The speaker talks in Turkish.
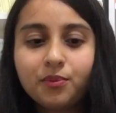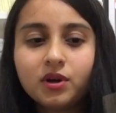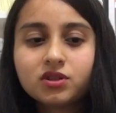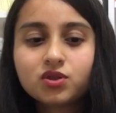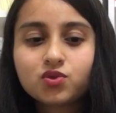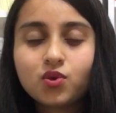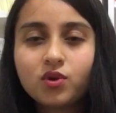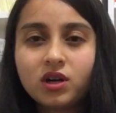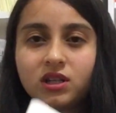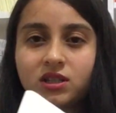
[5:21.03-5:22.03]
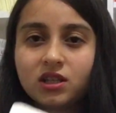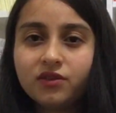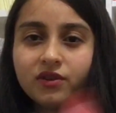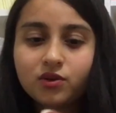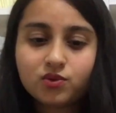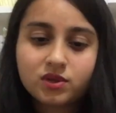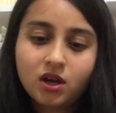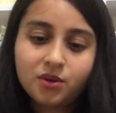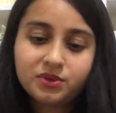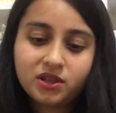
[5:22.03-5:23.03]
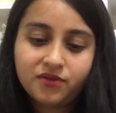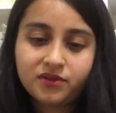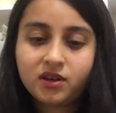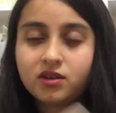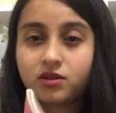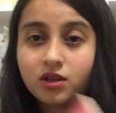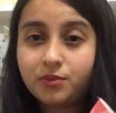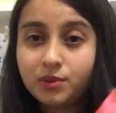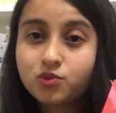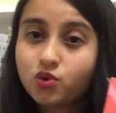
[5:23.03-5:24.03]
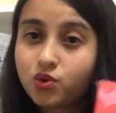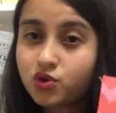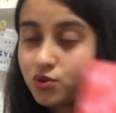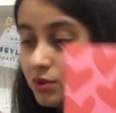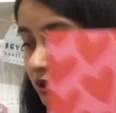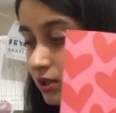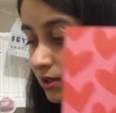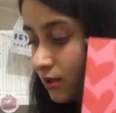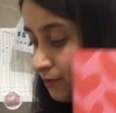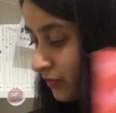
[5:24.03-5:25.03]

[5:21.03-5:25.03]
bence çok kaliteli ve güzel bir defter. Yani benim çok hoşuma gitti.